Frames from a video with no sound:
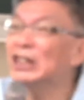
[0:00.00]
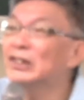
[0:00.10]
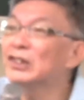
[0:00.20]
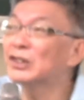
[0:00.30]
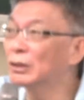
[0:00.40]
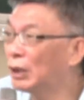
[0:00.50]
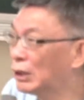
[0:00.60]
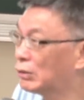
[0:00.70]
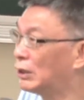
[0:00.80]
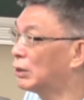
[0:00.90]
前是神话
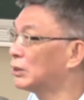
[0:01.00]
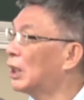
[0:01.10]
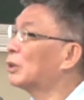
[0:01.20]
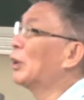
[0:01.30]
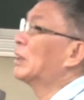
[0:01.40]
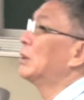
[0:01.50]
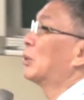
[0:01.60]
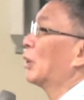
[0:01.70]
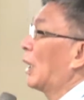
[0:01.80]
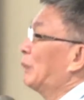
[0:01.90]
的传统，那鬼更
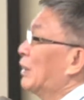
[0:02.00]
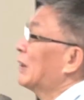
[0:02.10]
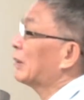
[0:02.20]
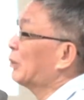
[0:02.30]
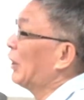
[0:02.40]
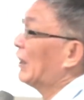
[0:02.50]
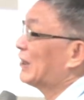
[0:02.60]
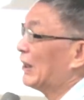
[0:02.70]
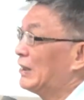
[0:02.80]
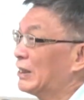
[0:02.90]
多了，不但是鬼，还
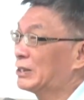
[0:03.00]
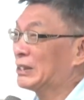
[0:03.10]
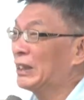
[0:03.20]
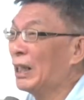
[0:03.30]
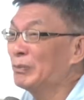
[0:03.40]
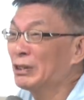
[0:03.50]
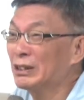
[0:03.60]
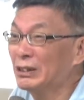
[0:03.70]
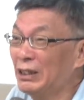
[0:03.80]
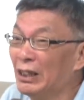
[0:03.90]
神的，神还
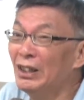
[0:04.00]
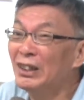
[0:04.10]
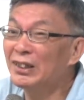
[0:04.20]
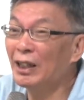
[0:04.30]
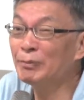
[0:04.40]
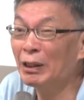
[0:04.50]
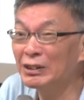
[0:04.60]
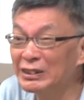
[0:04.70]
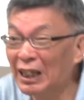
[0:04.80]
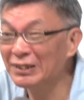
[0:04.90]
神还
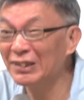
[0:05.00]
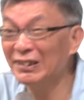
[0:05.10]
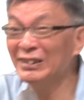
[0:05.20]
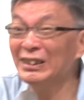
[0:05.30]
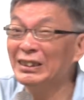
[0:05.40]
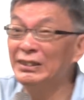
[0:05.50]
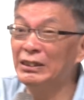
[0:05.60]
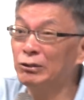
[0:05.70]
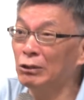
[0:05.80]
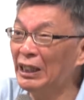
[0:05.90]
帮人打仗，神还跟
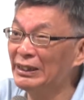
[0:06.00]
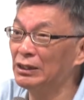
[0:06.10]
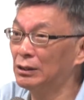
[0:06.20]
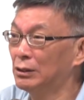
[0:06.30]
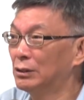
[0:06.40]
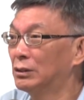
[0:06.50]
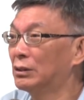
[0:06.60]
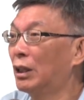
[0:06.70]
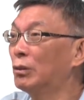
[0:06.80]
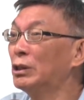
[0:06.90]
人做爱的
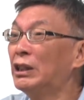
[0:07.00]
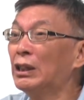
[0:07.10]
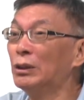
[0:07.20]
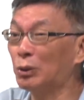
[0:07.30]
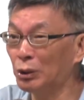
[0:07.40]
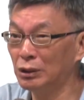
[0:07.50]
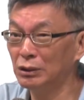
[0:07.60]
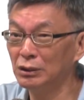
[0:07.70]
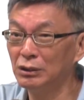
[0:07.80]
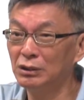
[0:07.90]
啊，问题很多。
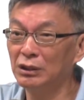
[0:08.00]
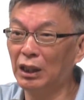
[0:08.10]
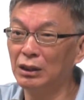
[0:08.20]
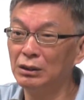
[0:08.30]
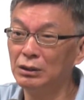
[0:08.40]
啊，